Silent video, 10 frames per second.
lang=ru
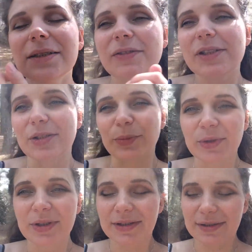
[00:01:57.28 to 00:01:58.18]
всем.
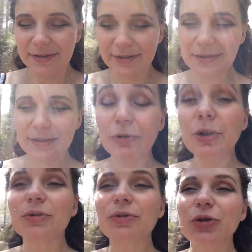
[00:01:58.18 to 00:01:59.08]

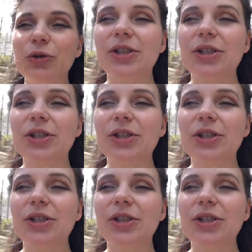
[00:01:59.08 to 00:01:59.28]
Вот, ну что